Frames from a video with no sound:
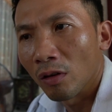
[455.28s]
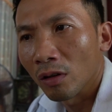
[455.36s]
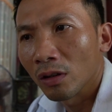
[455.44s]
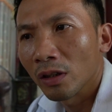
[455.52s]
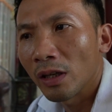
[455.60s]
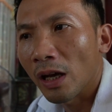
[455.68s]
Ờ,
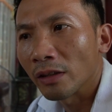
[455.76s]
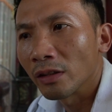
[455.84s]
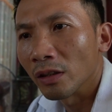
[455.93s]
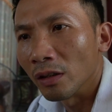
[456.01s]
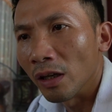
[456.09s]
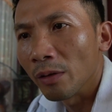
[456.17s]
người đại
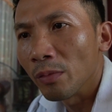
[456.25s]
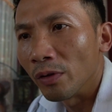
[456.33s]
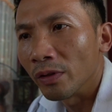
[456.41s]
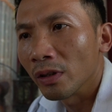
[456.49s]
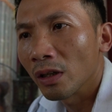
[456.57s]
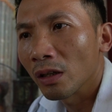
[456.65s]
diện ở đấy bởi
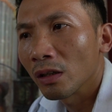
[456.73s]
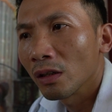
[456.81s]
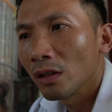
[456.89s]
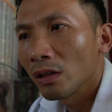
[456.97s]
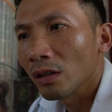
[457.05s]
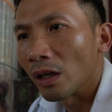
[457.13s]
vì là
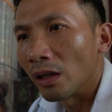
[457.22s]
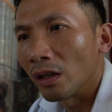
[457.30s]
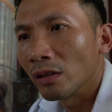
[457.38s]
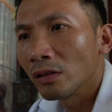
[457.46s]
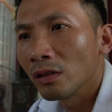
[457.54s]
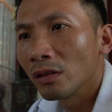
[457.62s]
thế
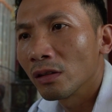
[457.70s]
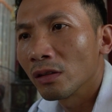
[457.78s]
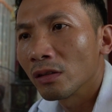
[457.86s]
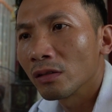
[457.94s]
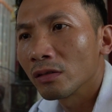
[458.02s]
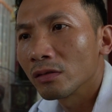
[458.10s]
nãy giờ
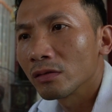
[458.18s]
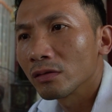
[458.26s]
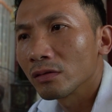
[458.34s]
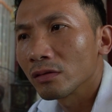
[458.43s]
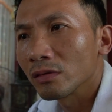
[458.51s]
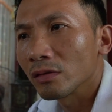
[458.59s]
ừ,
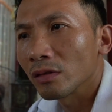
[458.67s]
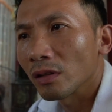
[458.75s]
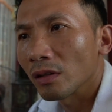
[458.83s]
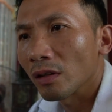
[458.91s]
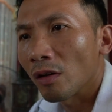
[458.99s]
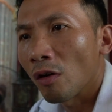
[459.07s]

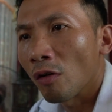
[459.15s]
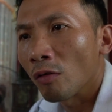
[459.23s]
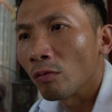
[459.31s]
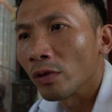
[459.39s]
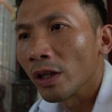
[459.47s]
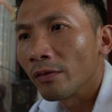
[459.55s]
họ
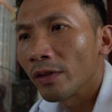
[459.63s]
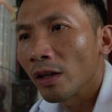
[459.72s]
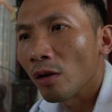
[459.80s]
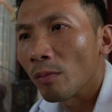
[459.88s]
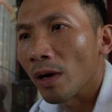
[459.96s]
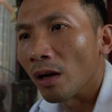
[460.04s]
cũng điện về
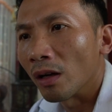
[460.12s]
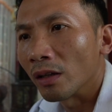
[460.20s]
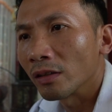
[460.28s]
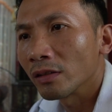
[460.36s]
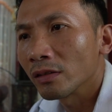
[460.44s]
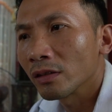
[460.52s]
họ bảo là
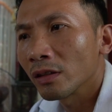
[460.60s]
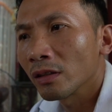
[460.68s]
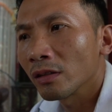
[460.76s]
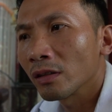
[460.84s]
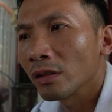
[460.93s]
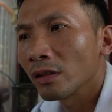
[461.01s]
cái
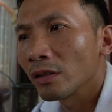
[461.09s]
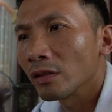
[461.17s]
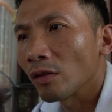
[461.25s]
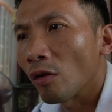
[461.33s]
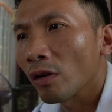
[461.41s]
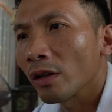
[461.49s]
cái cái
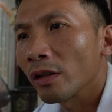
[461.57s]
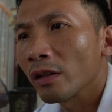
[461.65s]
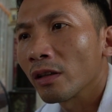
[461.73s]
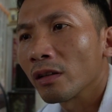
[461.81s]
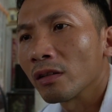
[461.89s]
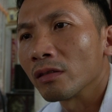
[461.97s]
do cái
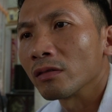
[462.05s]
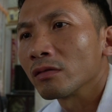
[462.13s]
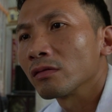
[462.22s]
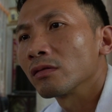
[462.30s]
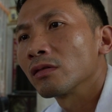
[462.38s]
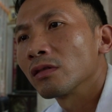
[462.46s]

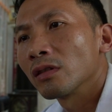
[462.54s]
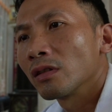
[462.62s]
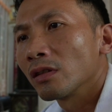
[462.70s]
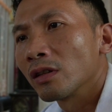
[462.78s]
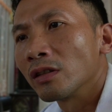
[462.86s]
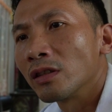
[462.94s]

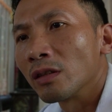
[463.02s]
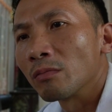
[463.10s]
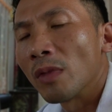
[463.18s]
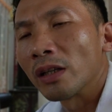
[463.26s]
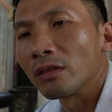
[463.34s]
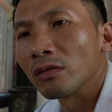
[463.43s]
cái dịch
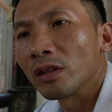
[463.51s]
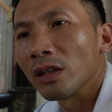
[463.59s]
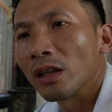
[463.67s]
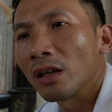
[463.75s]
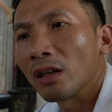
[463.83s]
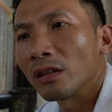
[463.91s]
bệnh cho nên
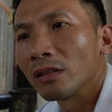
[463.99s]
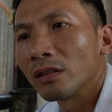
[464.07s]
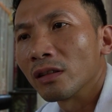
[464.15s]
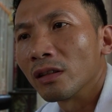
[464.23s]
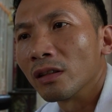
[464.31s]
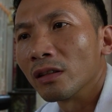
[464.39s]
là
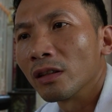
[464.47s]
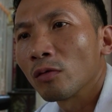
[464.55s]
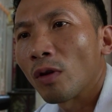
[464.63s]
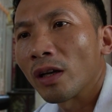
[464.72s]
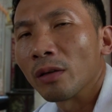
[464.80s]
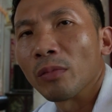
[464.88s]
liên
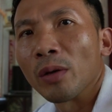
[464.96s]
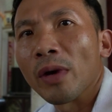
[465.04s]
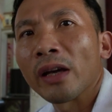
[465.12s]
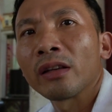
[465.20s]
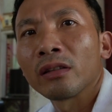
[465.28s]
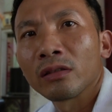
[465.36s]
quan đến máy
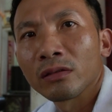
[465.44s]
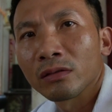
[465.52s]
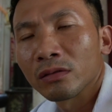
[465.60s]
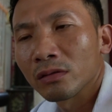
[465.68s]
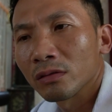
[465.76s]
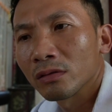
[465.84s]
bay.
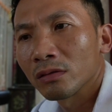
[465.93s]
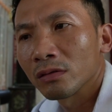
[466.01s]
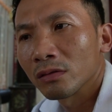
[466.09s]
À.